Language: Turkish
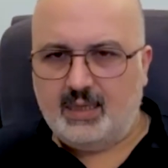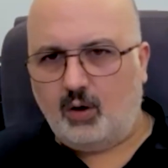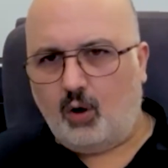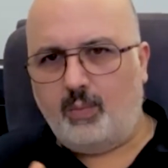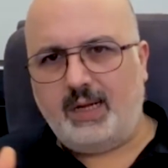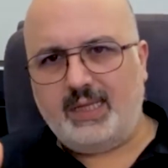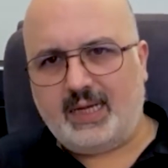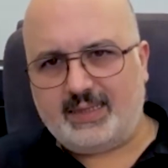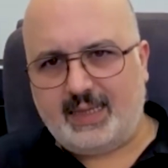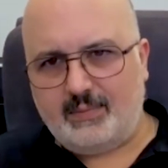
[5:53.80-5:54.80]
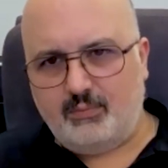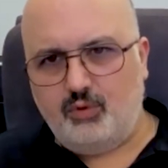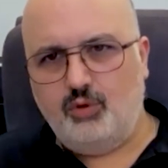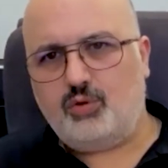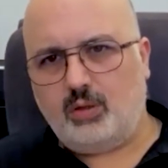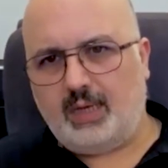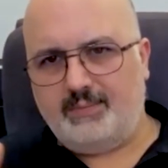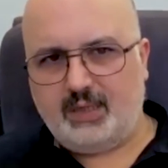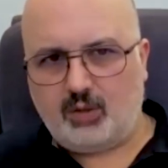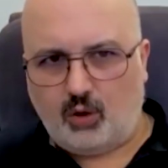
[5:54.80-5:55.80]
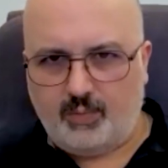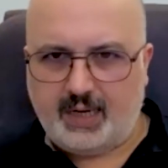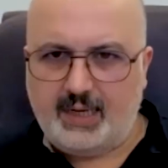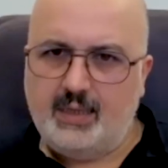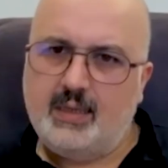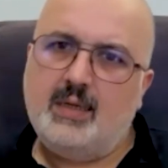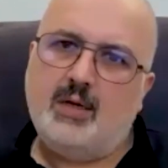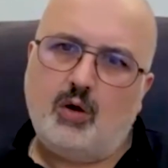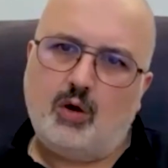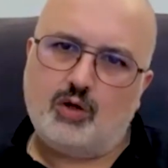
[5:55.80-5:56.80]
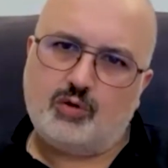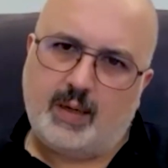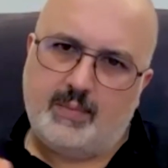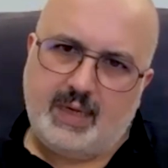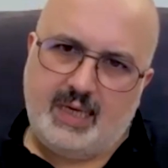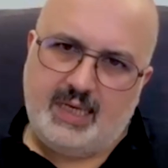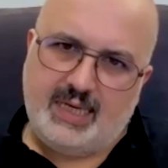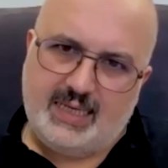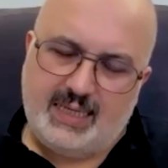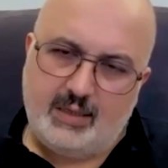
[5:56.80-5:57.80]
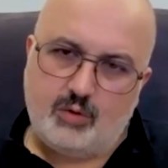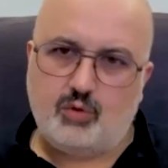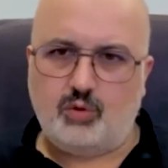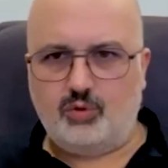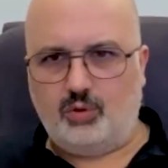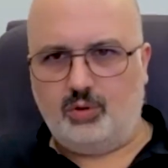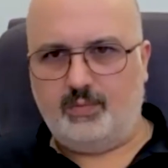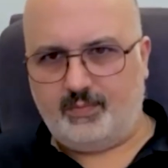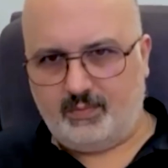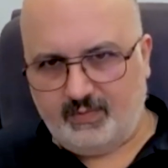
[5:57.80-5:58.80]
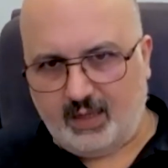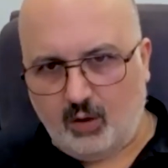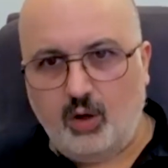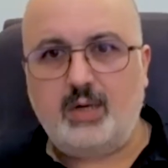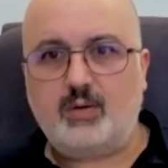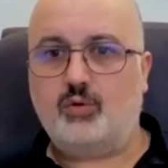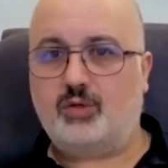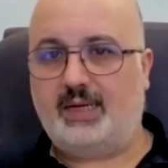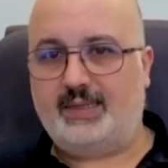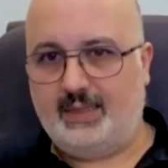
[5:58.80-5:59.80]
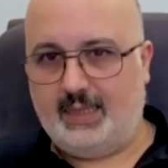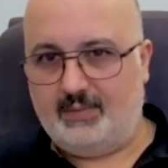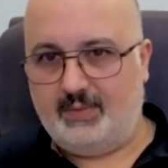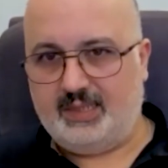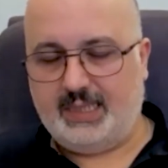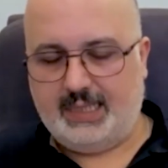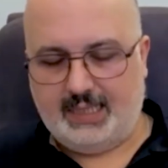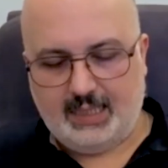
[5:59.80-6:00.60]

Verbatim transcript: obalardan büyük olan bir oba Osman Beyliğini kurdu. Ve öyle kurtardılar meseleyi.